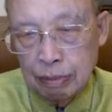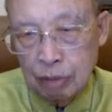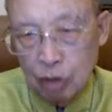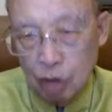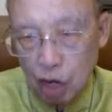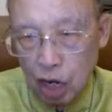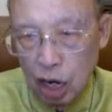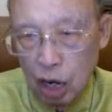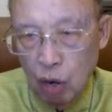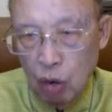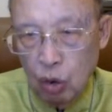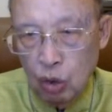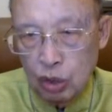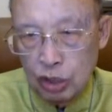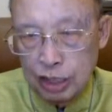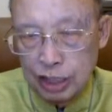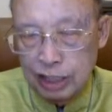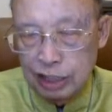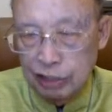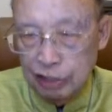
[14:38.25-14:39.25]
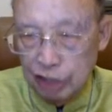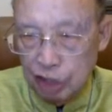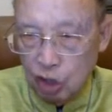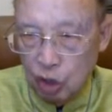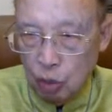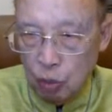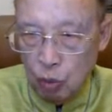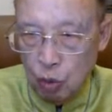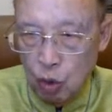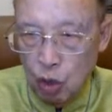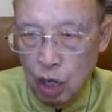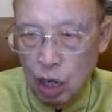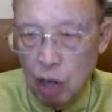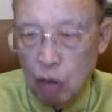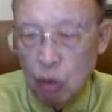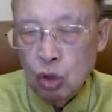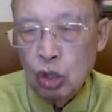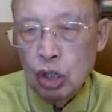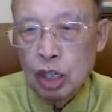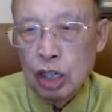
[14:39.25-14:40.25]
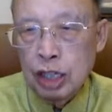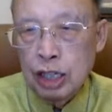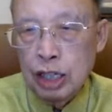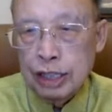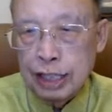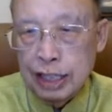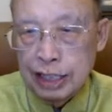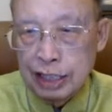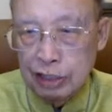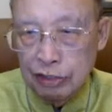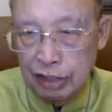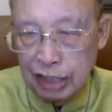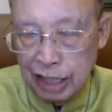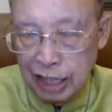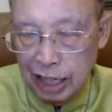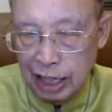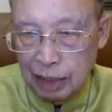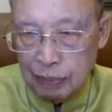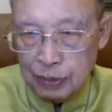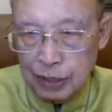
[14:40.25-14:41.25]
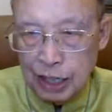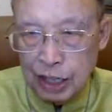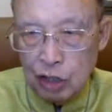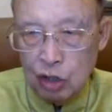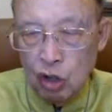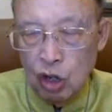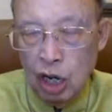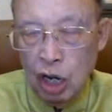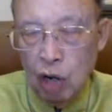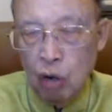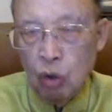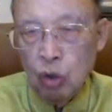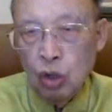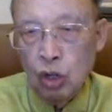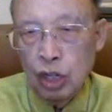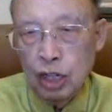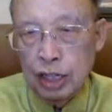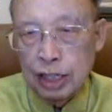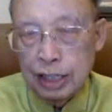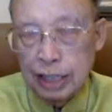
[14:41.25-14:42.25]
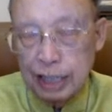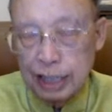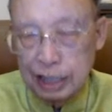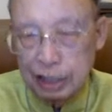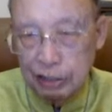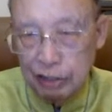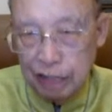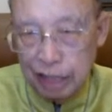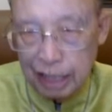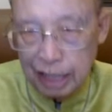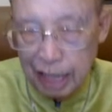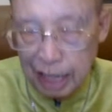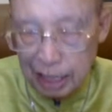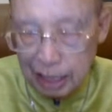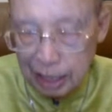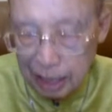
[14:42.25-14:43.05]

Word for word: ของเขาในชีวิตครอบครัวเขาในชีวิตการรับใส่ของเขาในชีวิตการ